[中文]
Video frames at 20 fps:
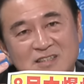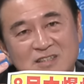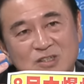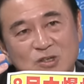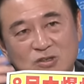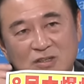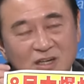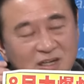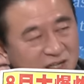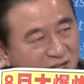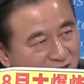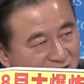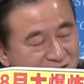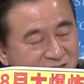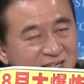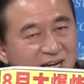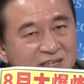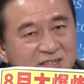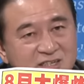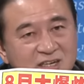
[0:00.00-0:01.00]
有的
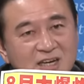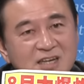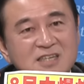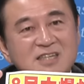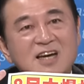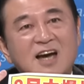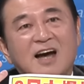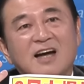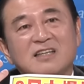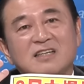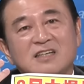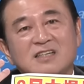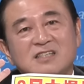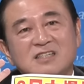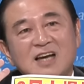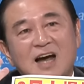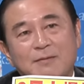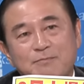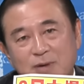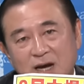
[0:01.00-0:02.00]
人在接下来的
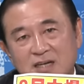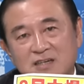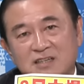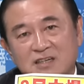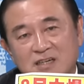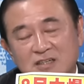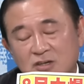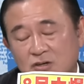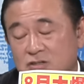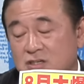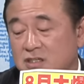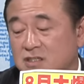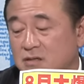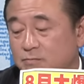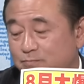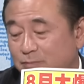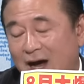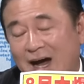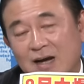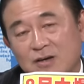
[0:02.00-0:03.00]
下半年，尤其
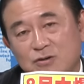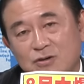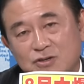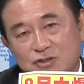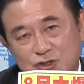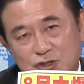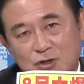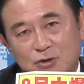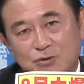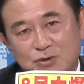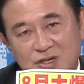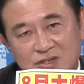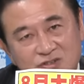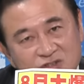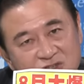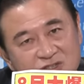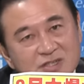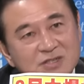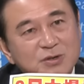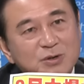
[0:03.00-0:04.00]
是八月、九月、
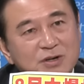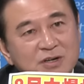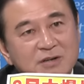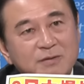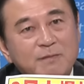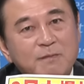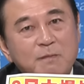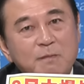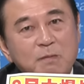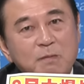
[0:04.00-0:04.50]
十月，